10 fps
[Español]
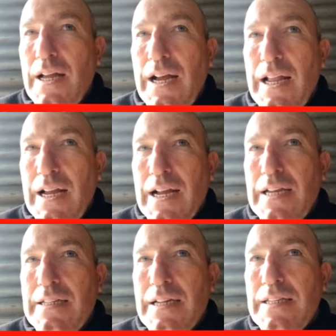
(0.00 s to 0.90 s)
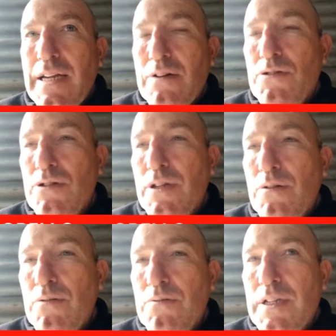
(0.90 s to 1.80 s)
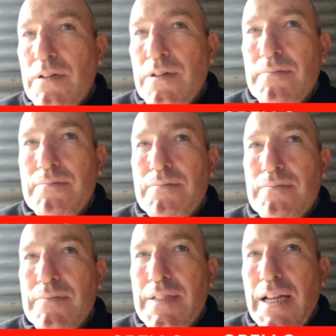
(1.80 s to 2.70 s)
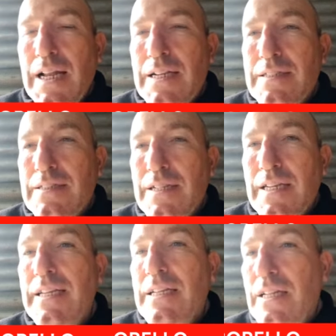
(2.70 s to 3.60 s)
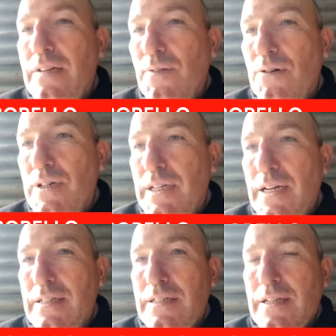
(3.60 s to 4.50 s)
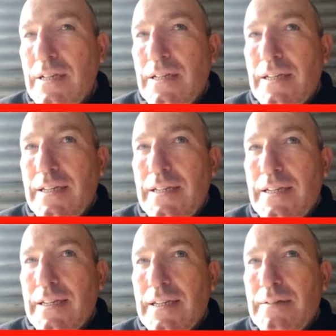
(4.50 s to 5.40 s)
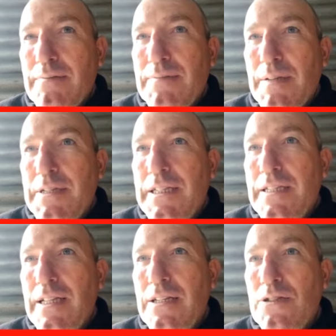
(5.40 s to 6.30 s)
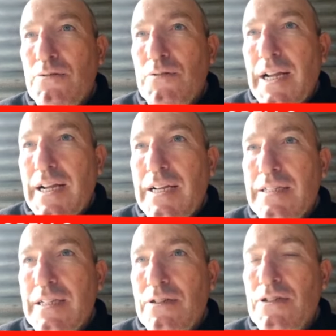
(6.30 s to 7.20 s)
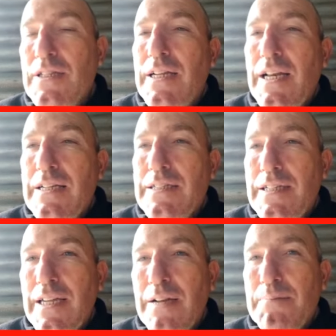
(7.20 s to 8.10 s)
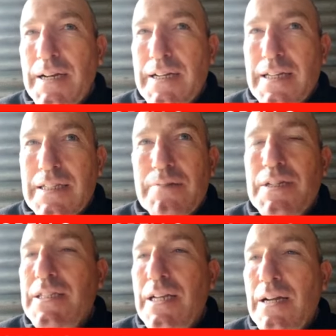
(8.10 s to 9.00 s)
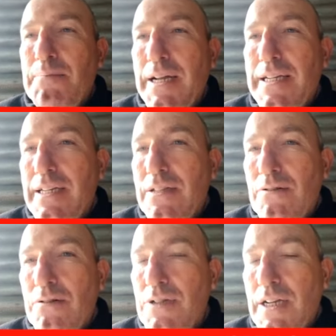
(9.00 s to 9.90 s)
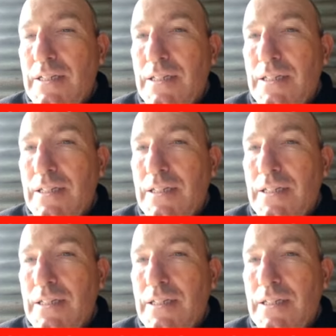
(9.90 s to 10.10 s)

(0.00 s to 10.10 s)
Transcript: a la calidad de audio de, las líneas telefónicas. Eh, que te metiste dentro de una casa y no tenés la señal para que atraviese la pared o cosas